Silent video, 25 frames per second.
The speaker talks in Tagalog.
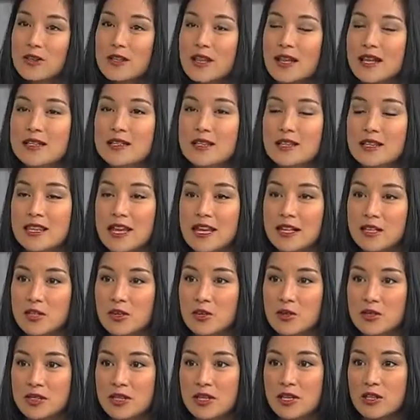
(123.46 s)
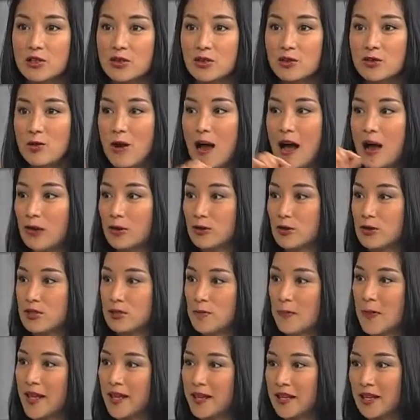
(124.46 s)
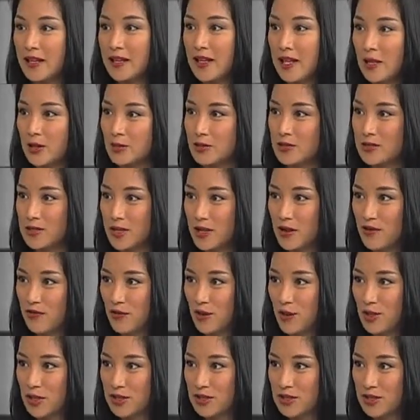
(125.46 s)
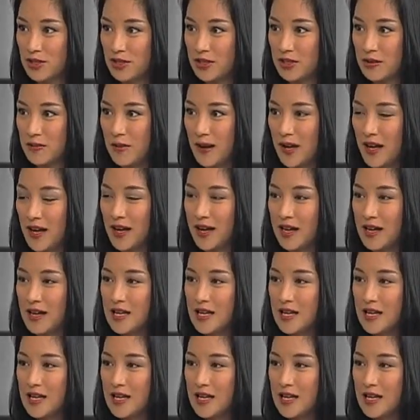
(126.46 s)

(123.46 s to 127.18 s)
So that that goes into how to spend and how to save also, di ba? Oo.